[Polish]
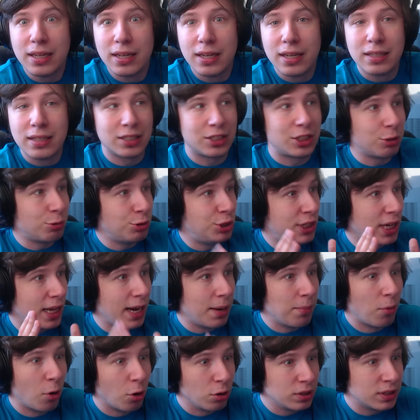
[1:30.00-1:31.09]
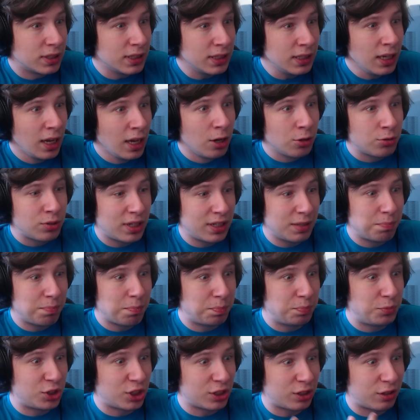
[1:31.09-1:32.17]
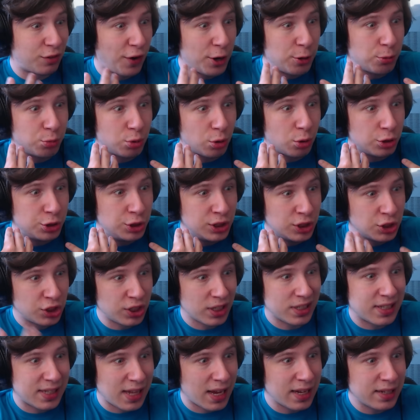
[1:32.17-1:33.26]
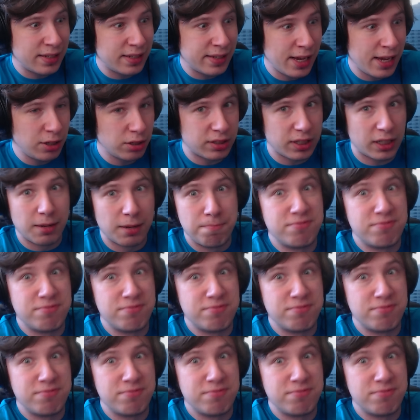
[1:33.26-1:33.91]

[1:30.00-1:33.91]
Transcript: Zaczęły się remonty, które trwają do godziny 16, i jest takie